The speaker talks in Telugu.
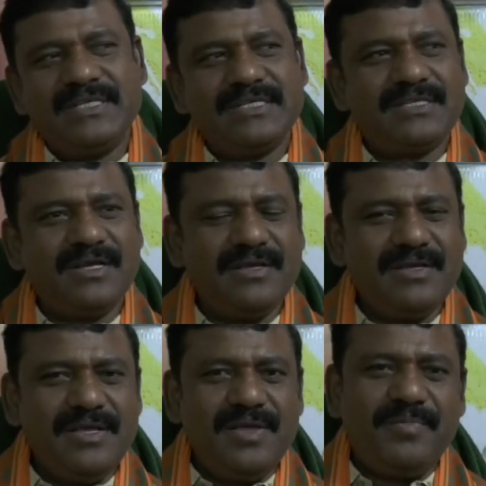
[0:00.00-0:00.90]
పనిచేస్తా
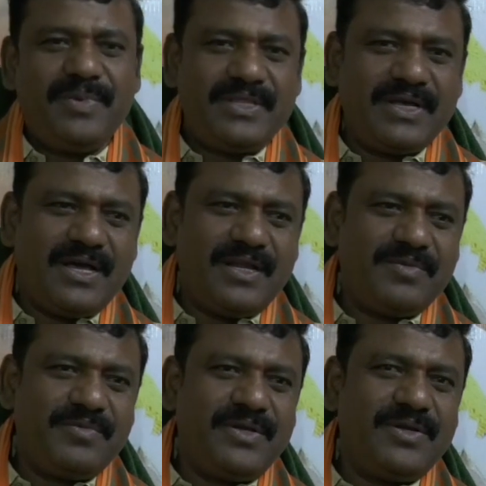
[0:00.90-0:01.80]
పెద్ద
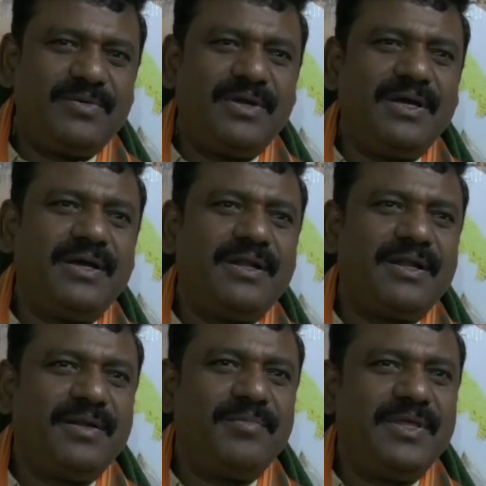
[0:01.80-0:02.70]
కార్యక్రమం అయినా కూడా
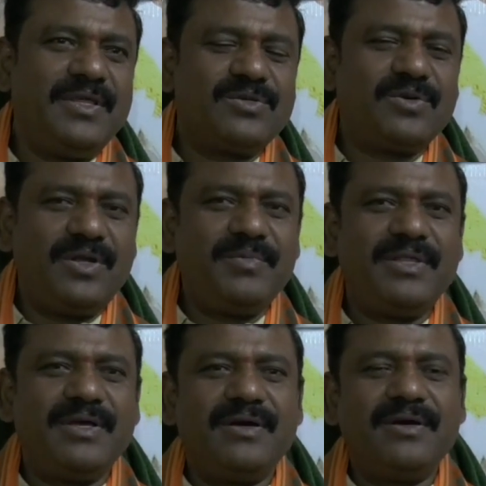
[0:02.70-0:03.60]
మీదేసుకునే
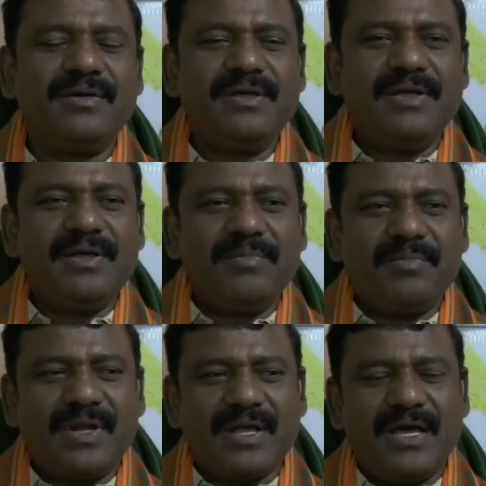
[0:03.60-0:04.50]
మీద
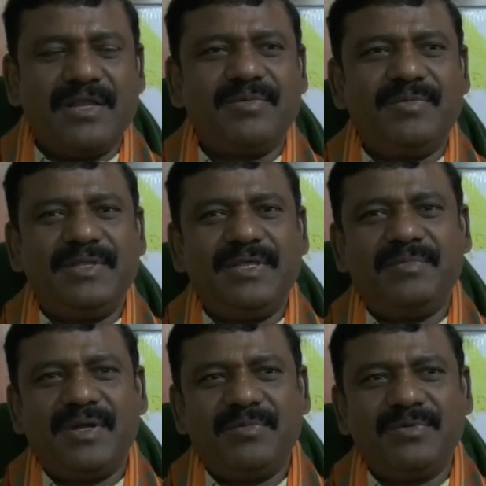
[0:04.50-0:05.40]
మన కార్యక్రమం ఇది
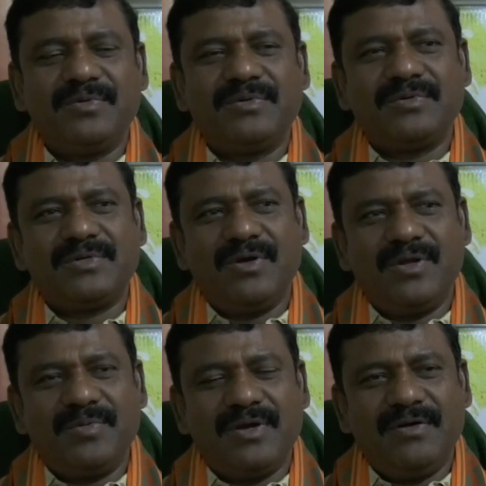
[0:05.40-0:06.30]
మనము
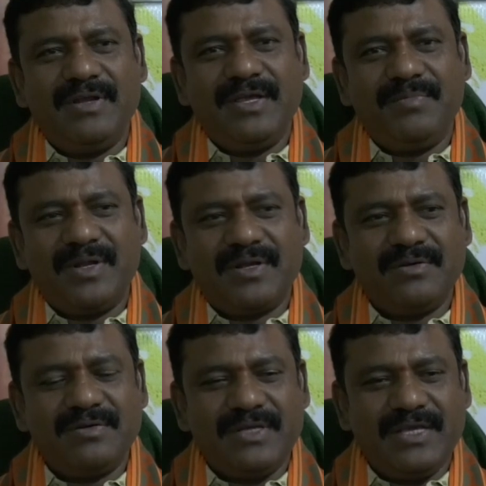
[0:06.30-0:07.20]
డెవలప్ కావాలి
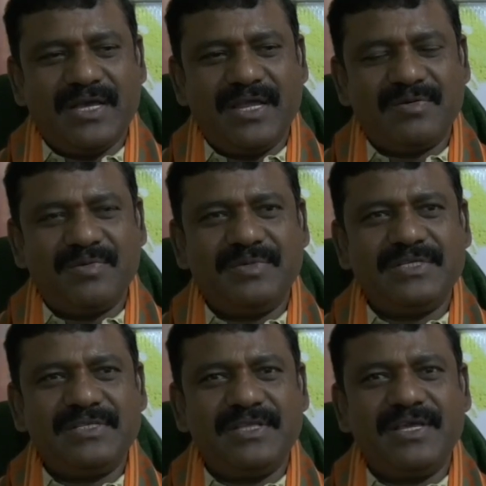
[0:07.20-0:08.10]
మనకు ఈ కార్యక్రమం
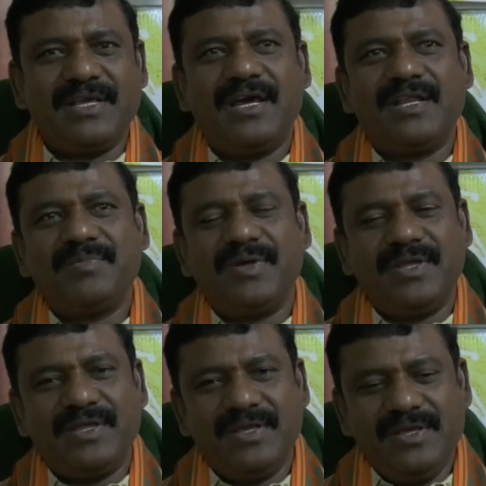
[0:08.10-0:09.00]
ఇచ్చింది ఈ కార్యక్రమాన్ని